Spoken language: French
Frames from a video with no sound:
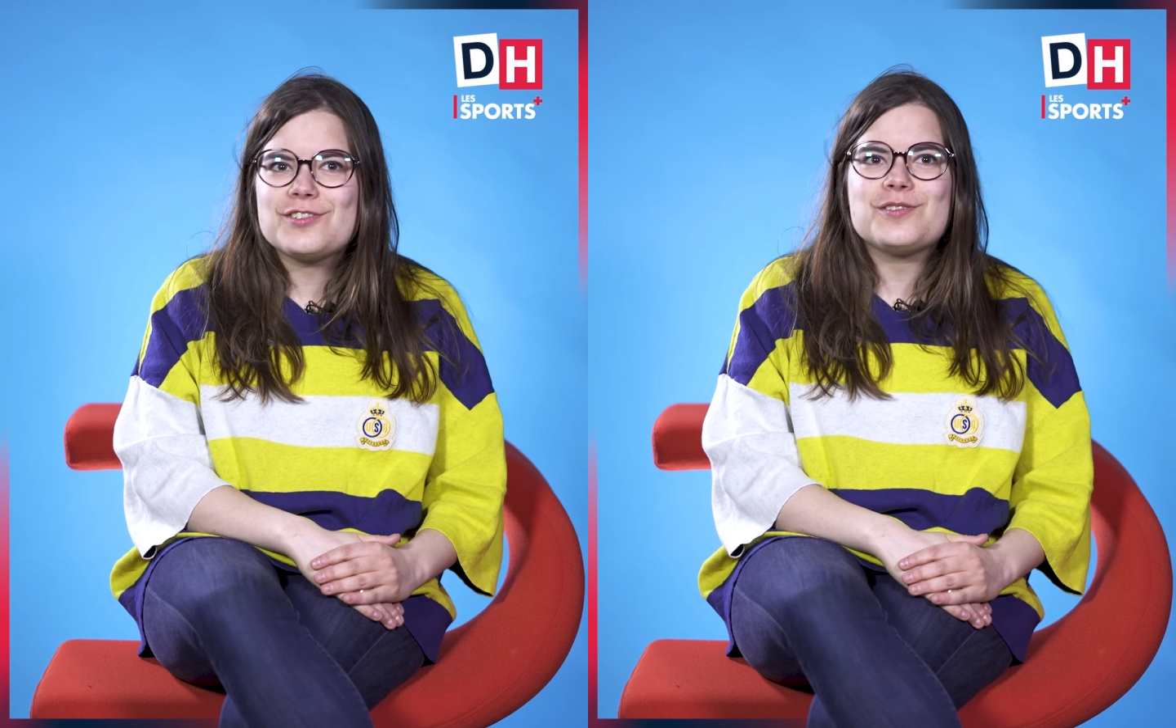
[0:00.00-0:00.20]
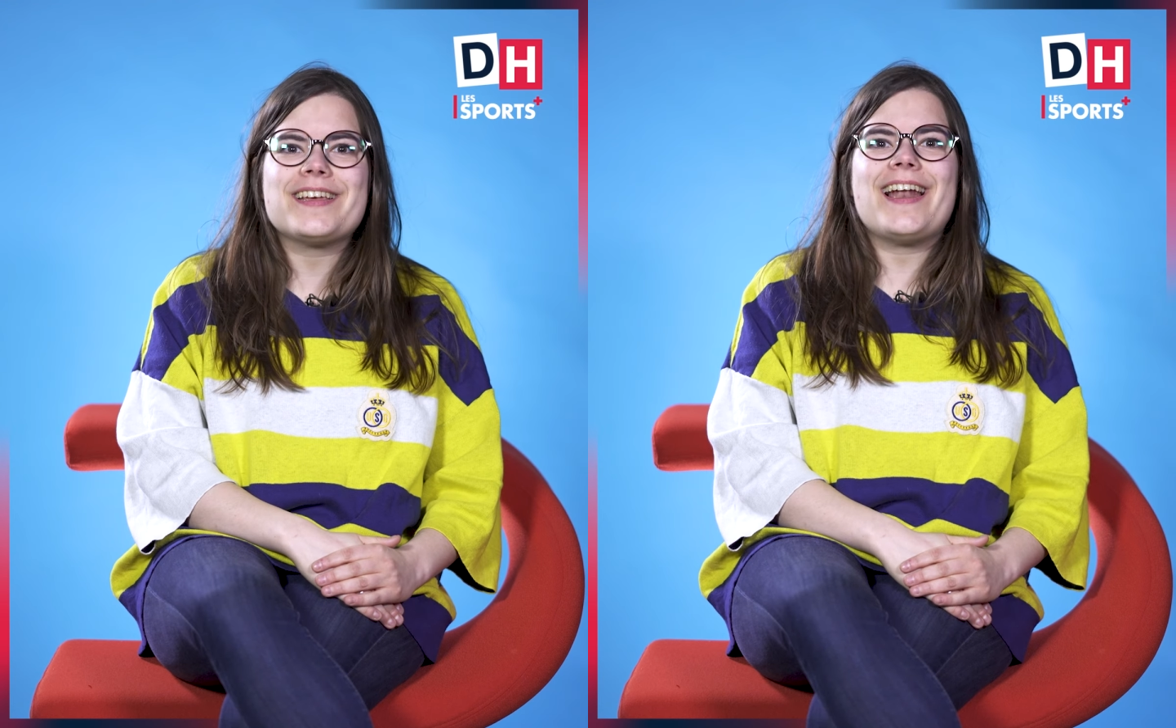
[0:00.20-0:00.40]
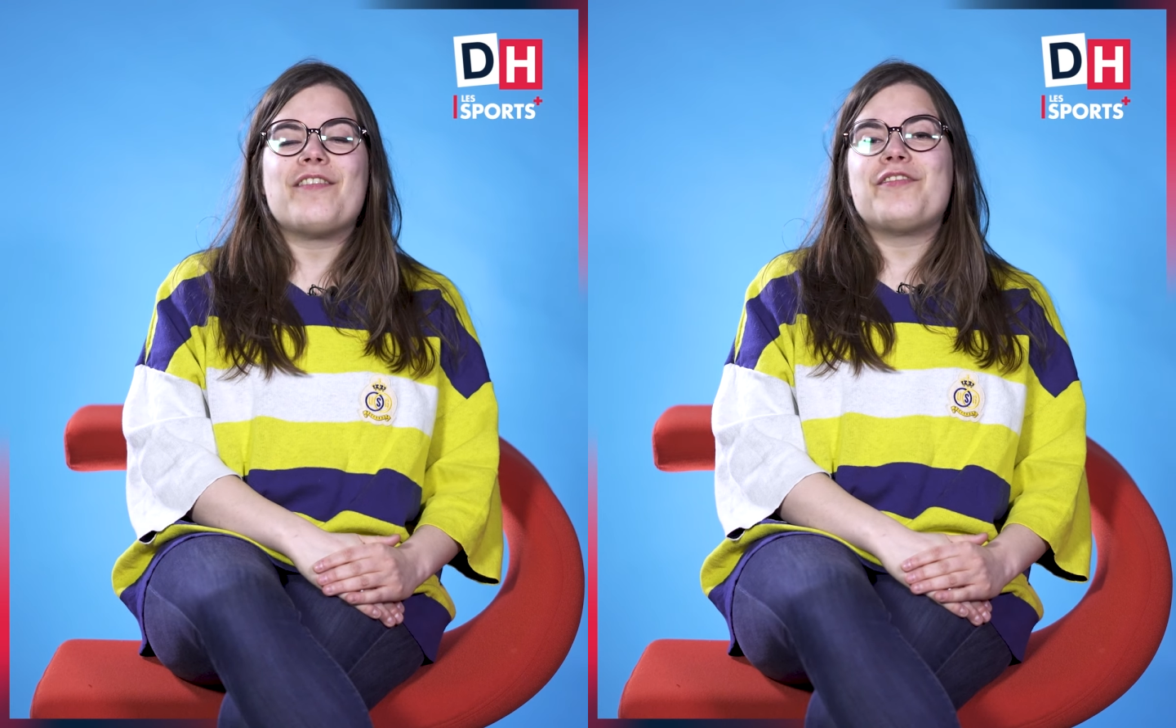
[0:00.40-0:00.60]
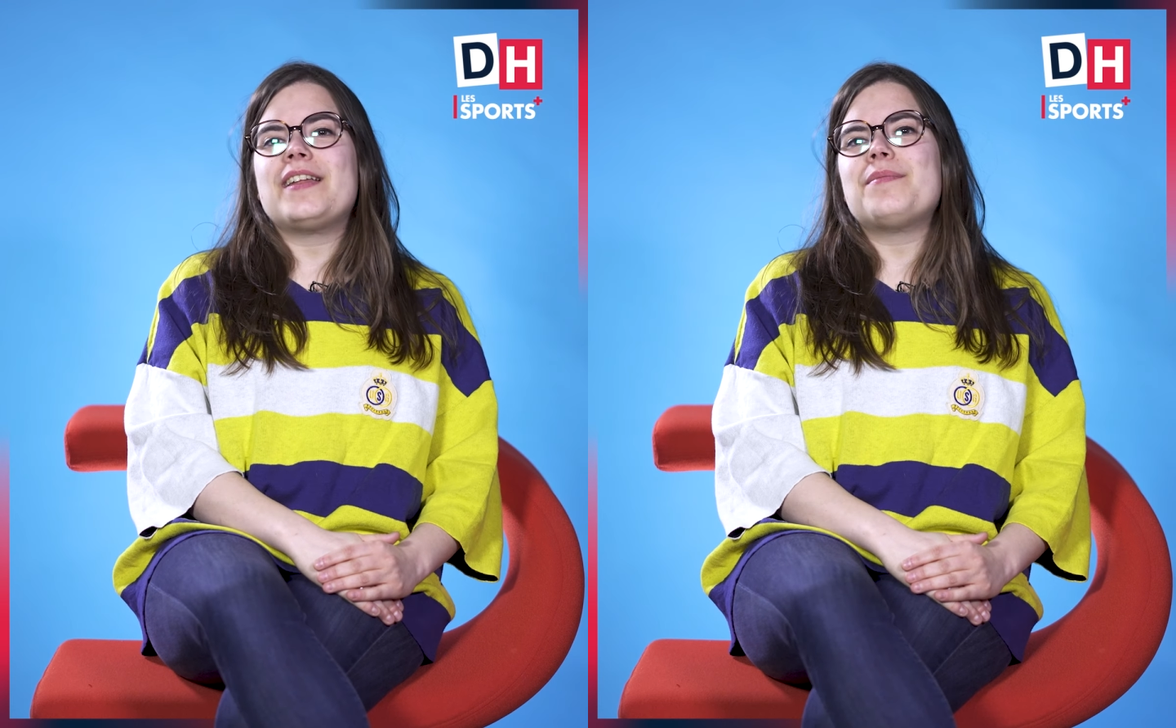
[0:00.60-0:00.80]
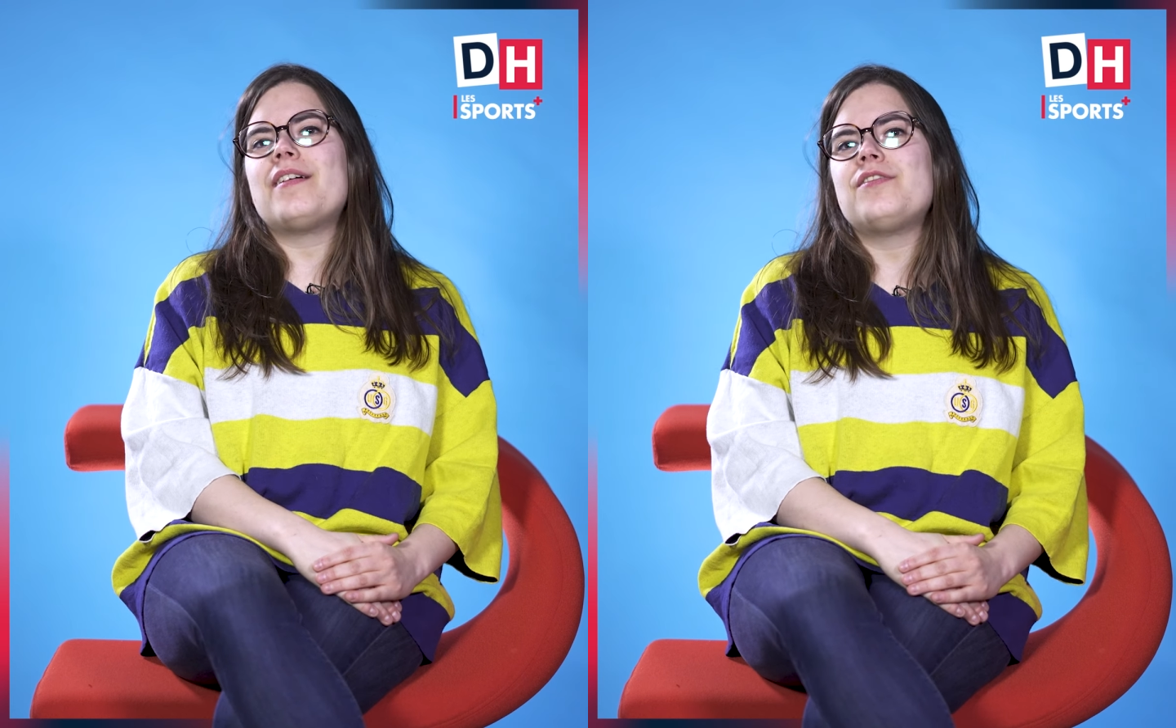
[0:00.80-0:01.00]
Jusqu'à la fin
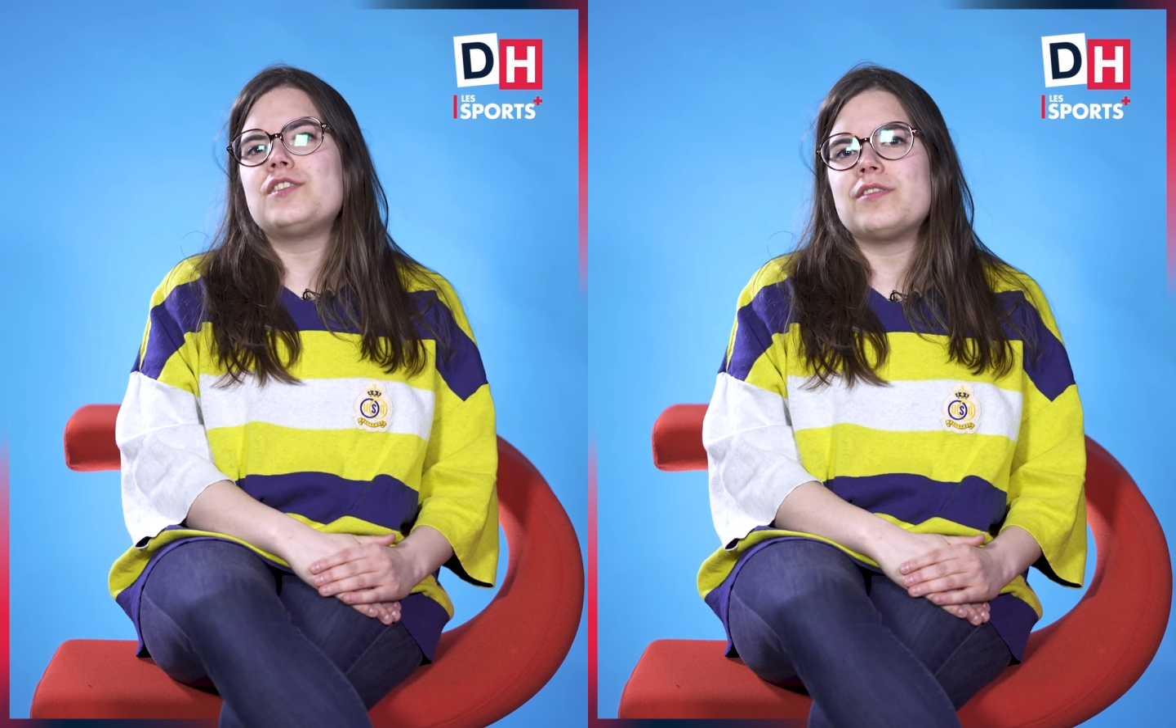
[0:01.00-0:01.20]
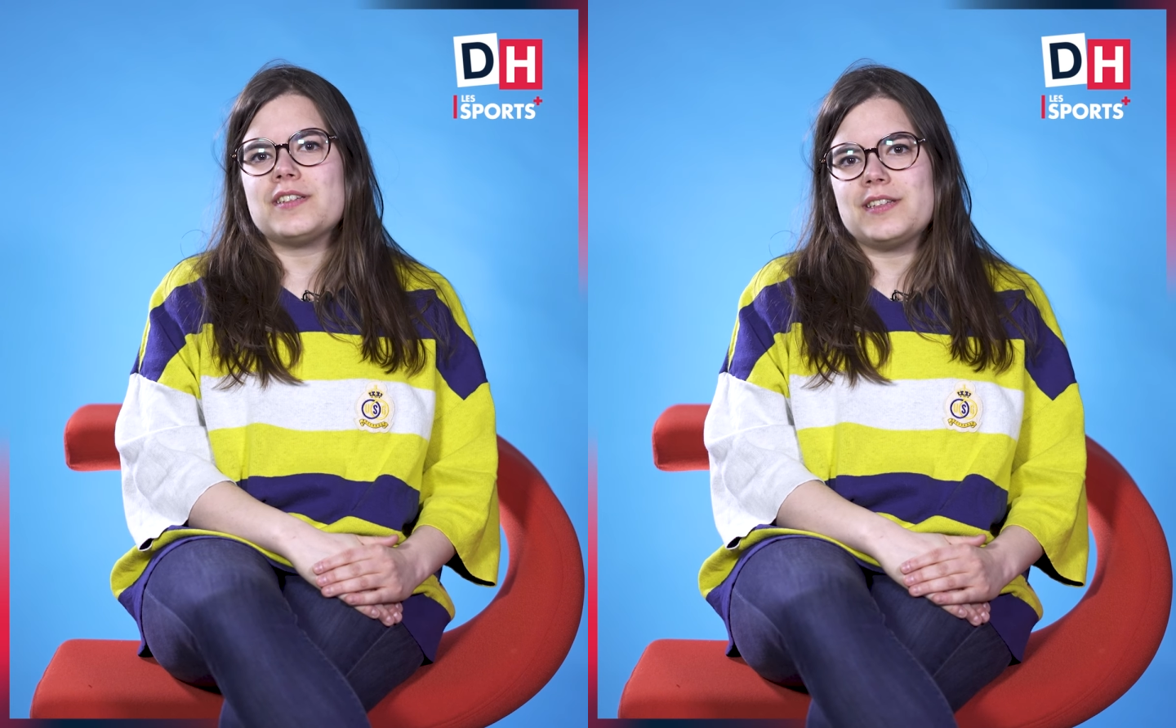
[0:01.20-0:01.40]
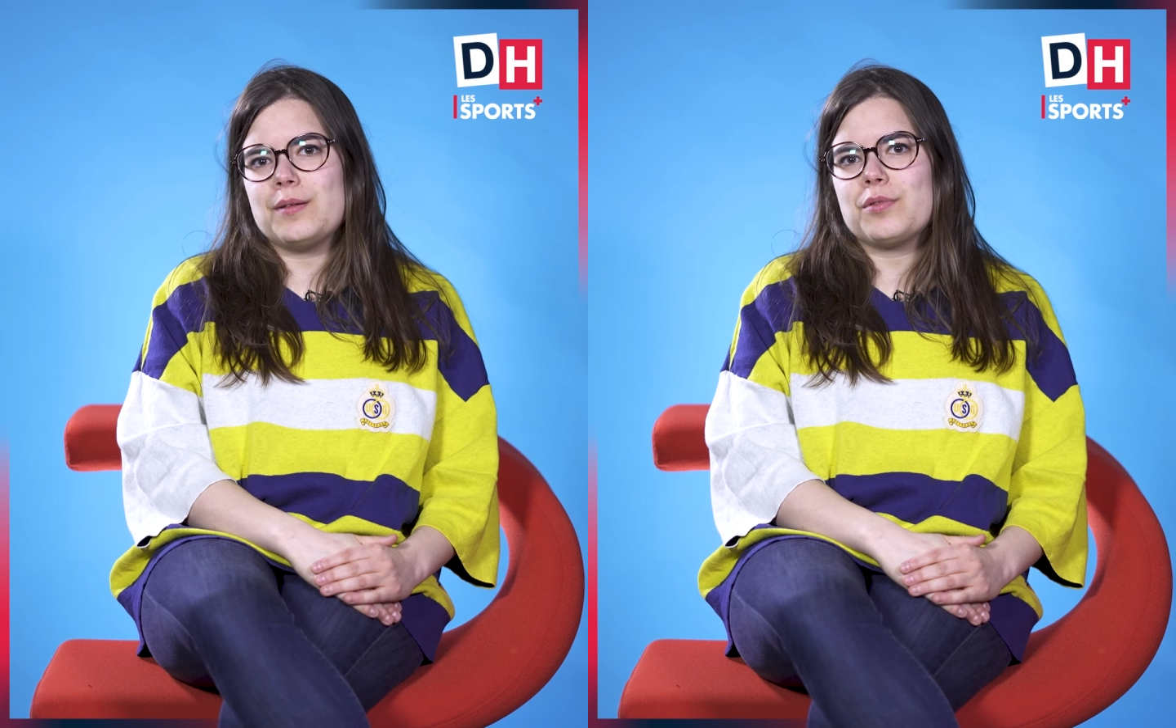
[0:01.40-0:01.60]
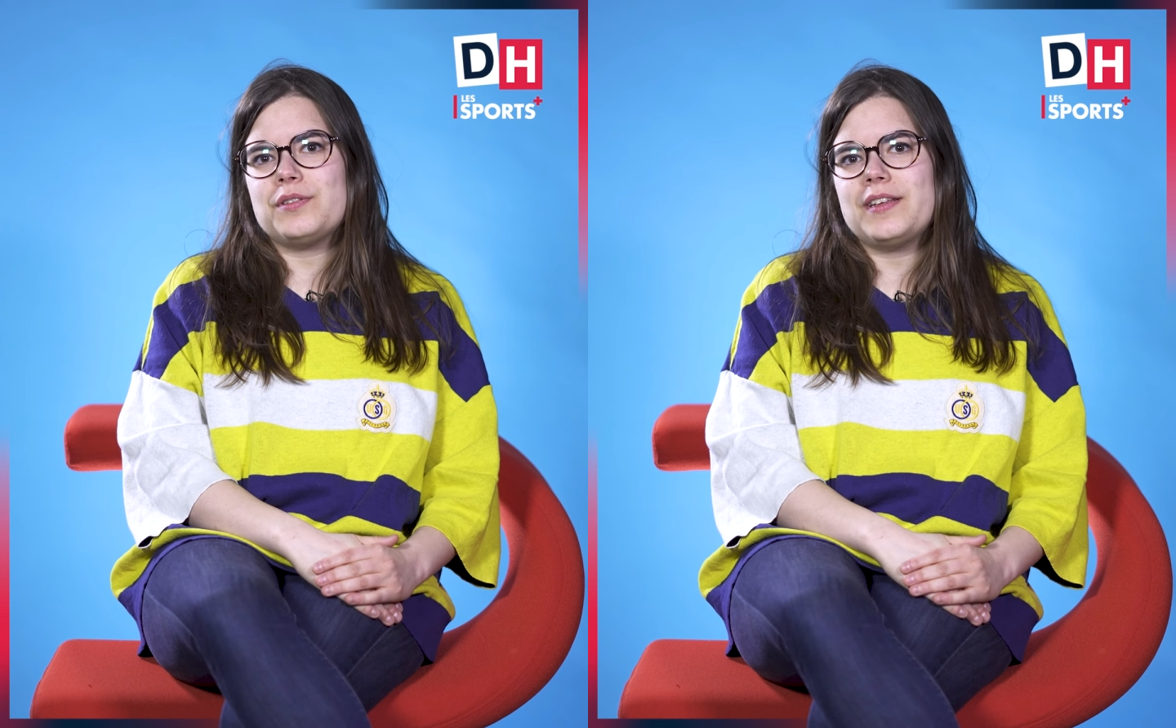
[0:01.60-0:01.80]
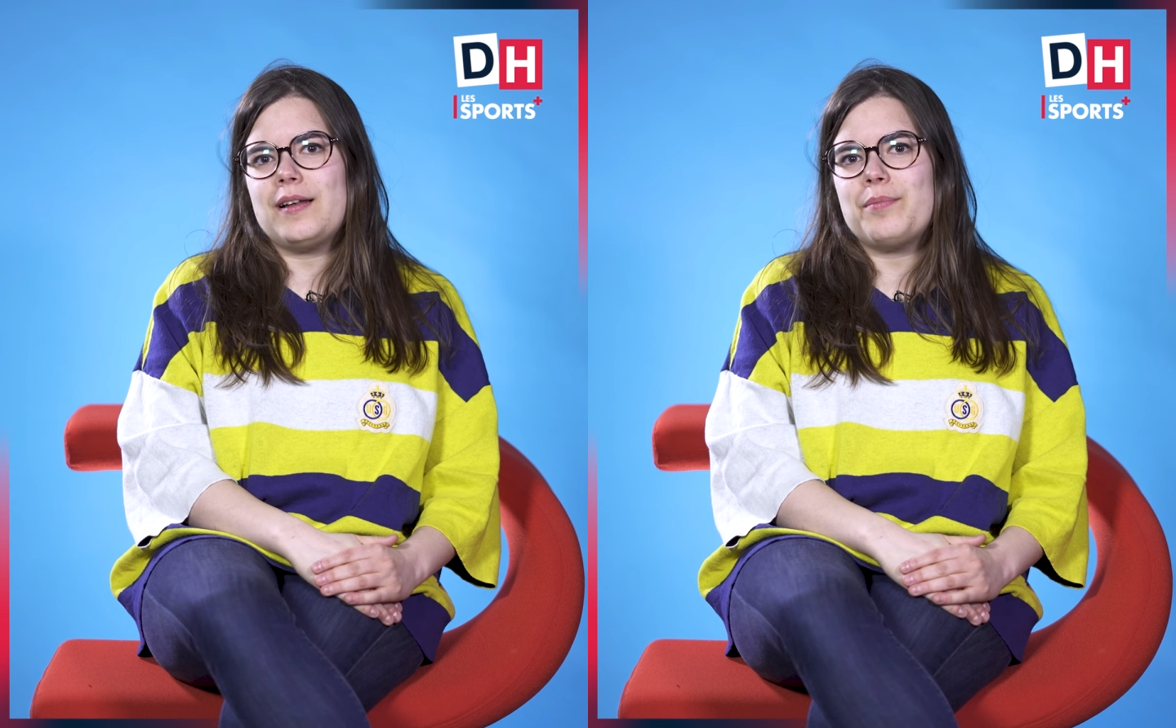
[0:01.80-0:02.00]
de ma vie, je vais rester à Bruxelles.